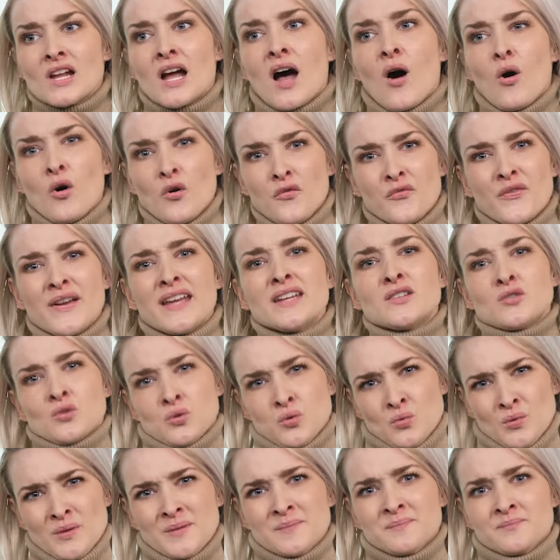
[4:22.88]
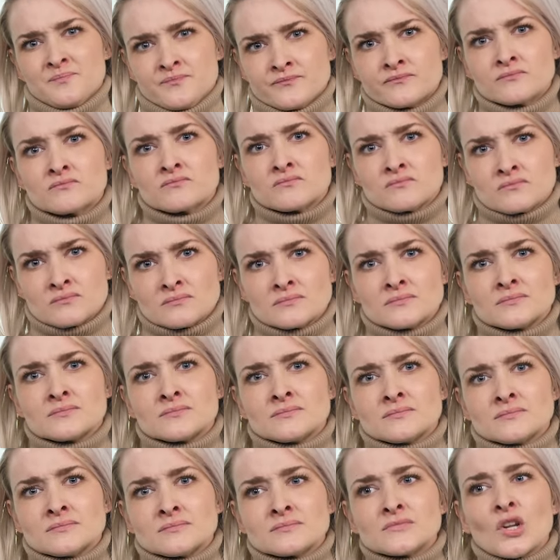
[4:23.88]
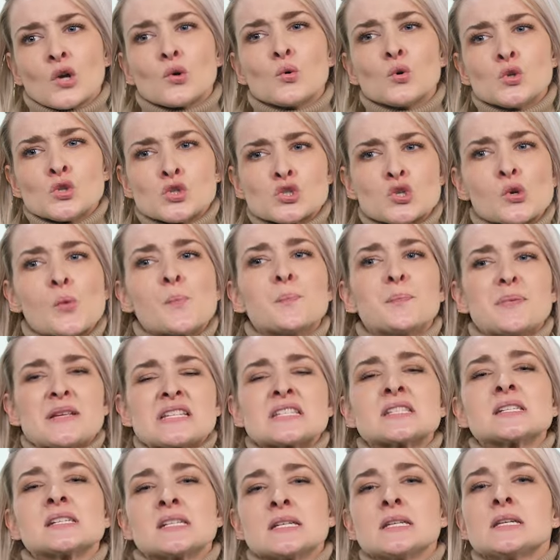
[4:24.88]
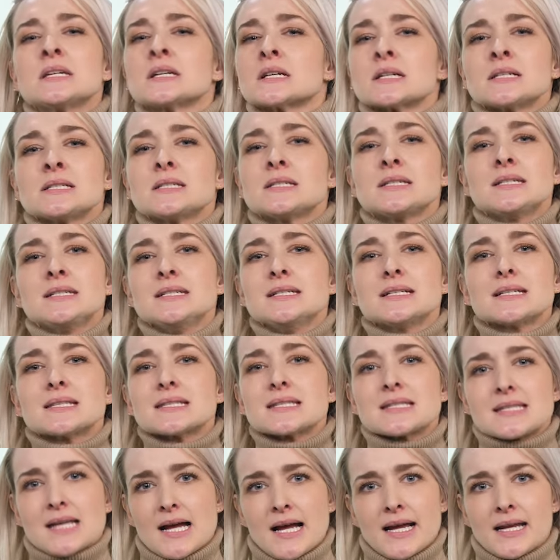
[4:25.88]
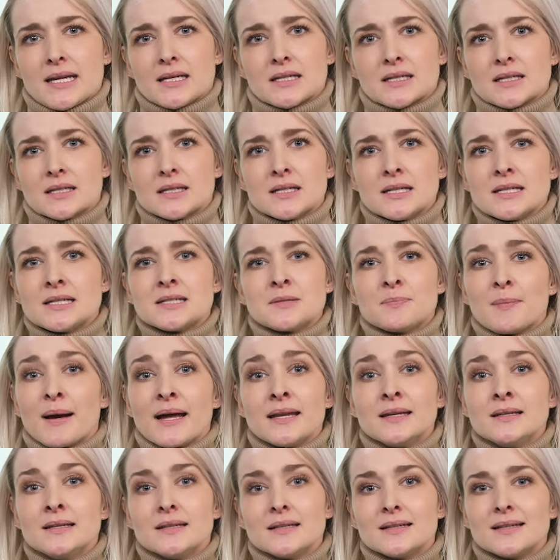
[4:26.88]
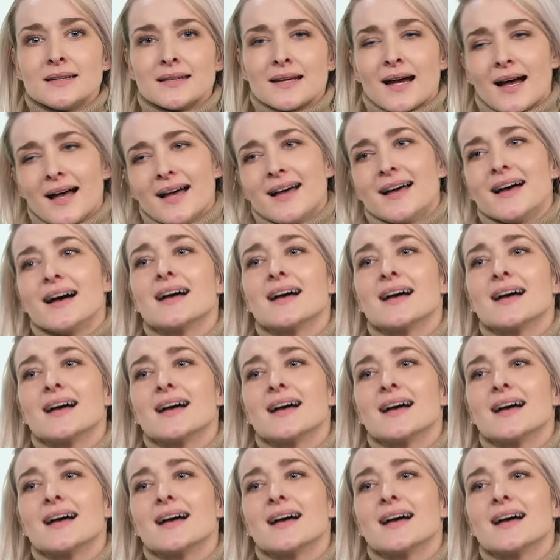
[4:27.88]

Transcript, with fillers: auch wehtun mm, und so ein bisschen irritiert sein. Ich meine, ja,